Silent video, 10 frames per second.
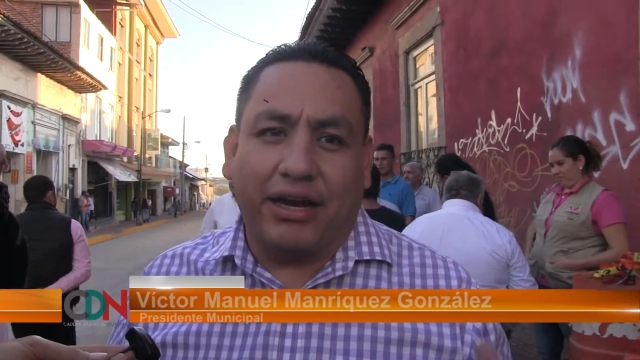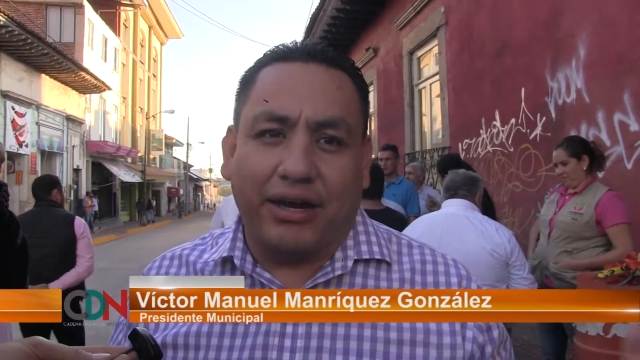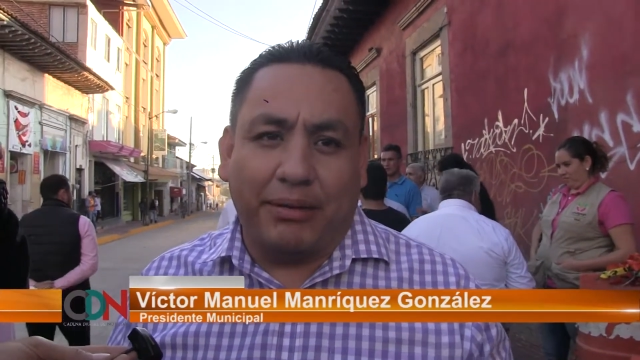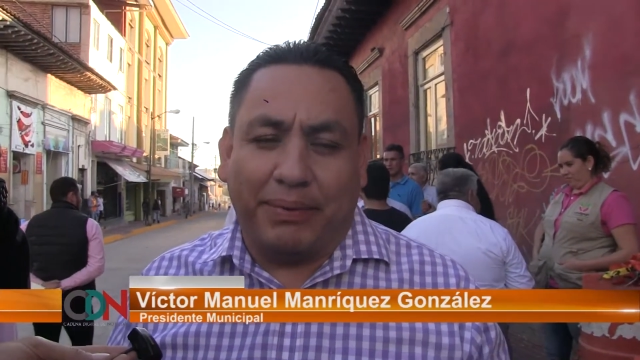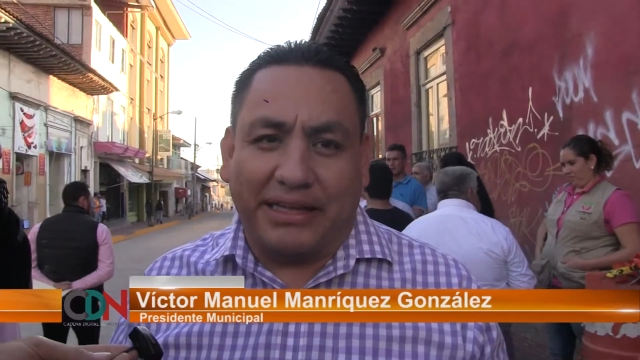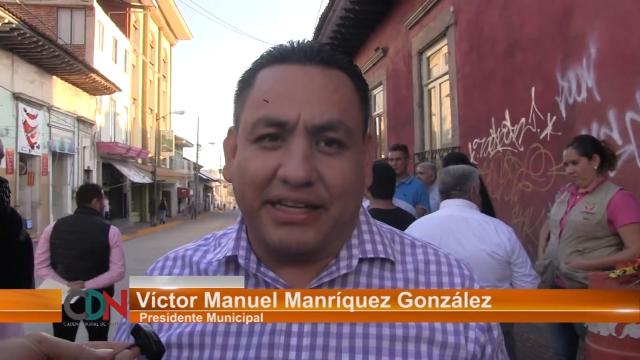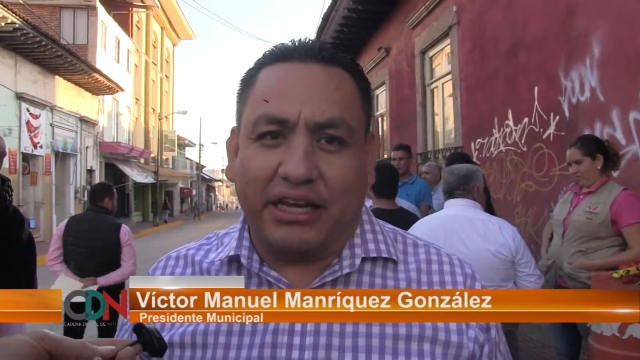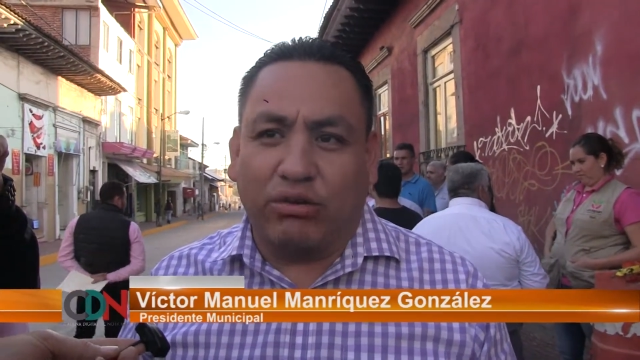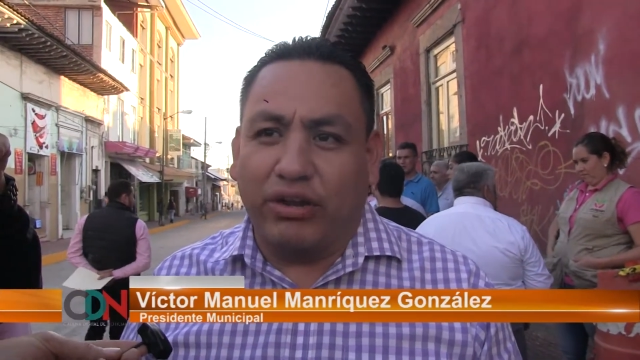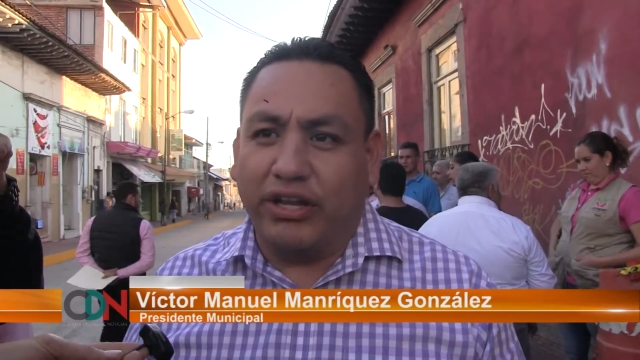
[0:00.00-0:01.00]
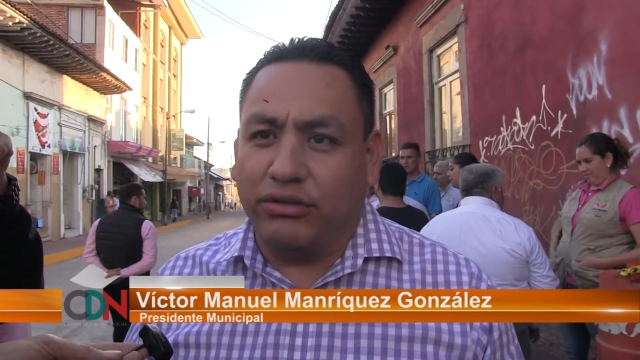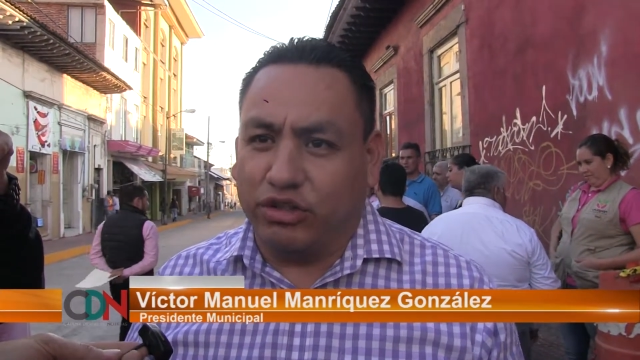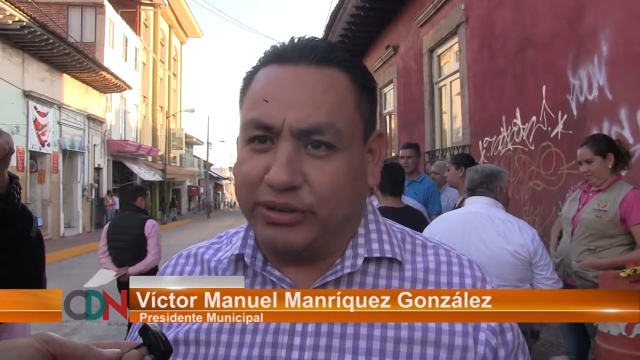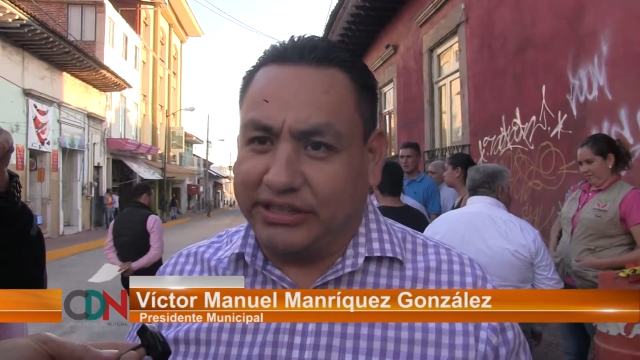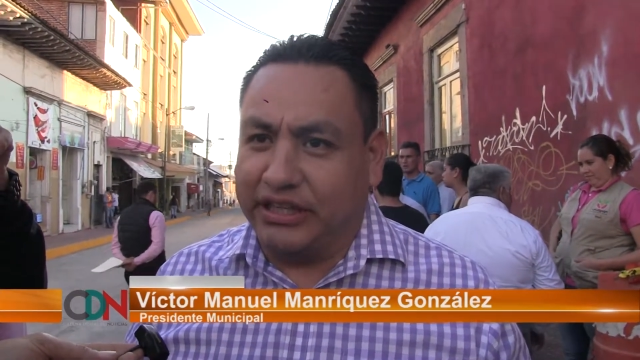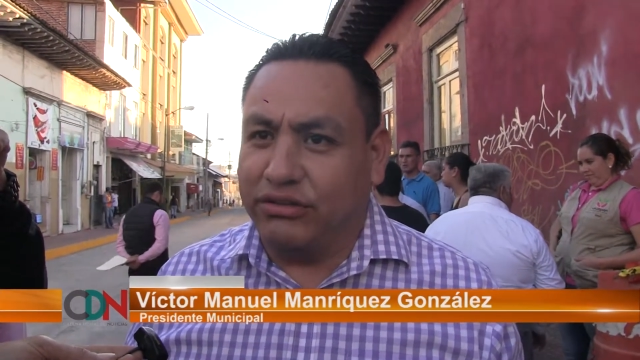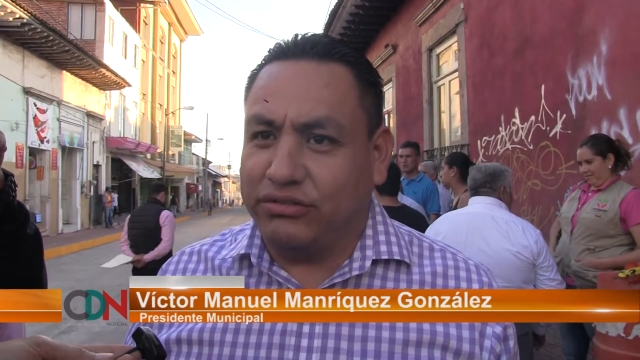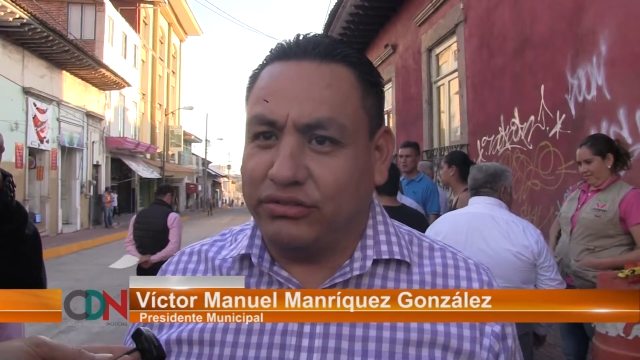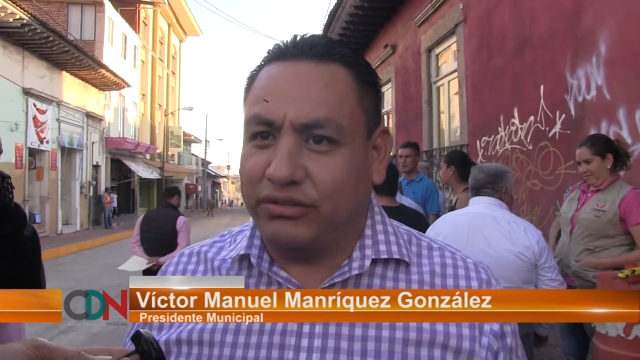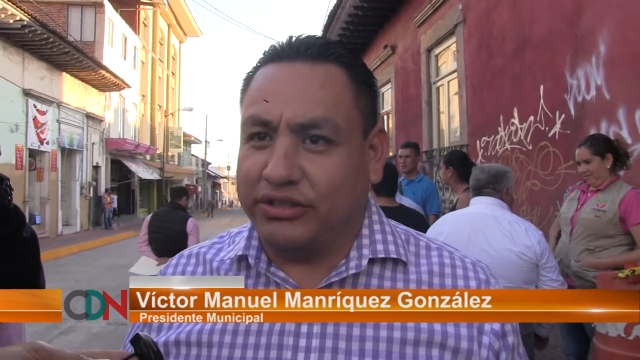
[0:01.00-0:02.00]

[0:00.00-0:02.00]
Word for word: a platicar con ellos, los vecinos,